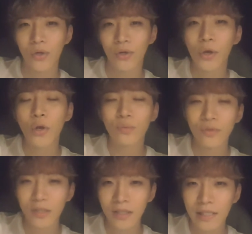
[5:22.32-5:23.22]

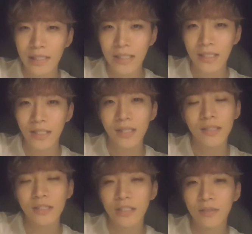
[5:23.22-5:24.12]
여러분이
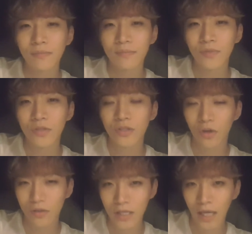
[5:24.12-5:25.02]
지금
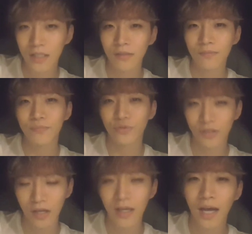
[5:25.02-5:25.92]
저를 가장
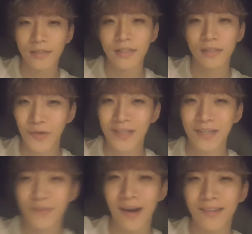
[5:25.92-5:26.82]
불타게 하는
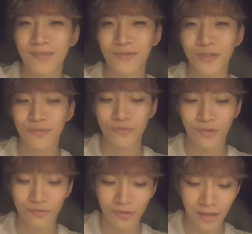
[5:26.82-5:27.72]
굉장히 말씀드리기
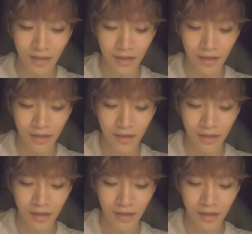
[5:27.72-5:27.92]
부끄러운데